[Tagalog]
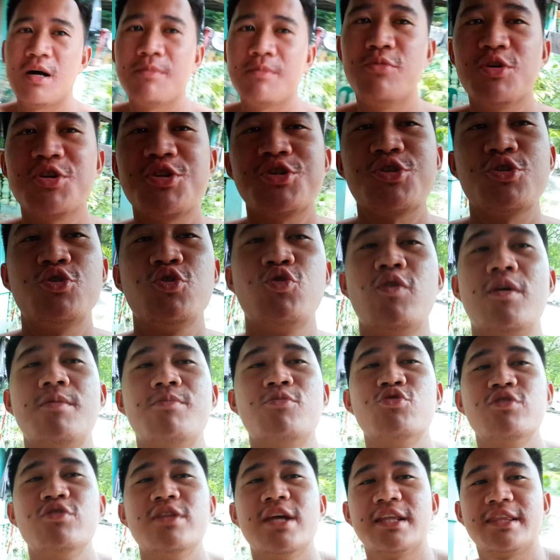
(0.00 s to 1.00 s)
mga boss, kuha
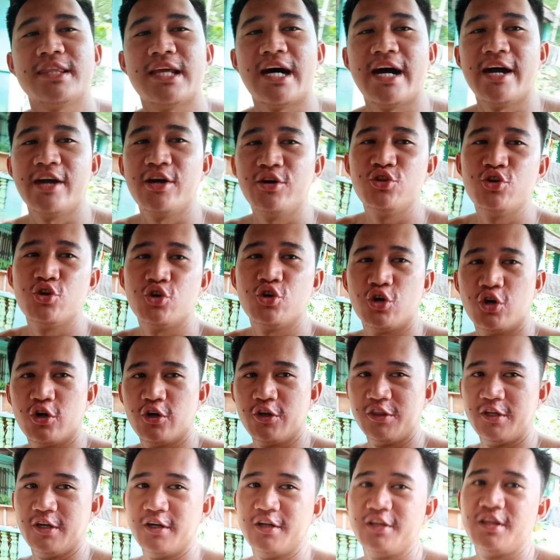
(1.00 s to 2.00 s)
muna tayo ng
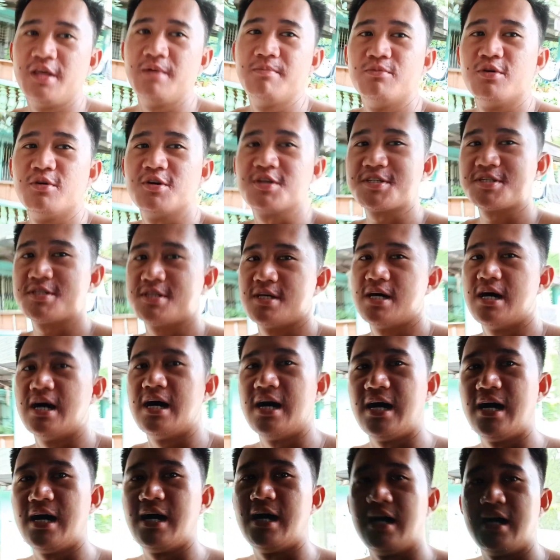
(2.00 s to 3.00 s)
order ni boss
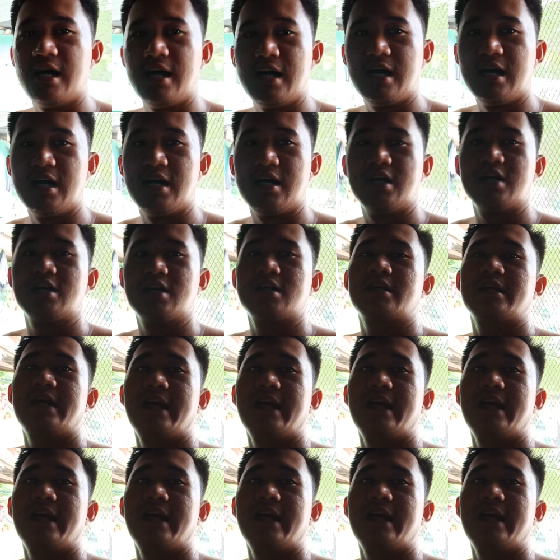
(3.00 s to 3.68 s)
uh,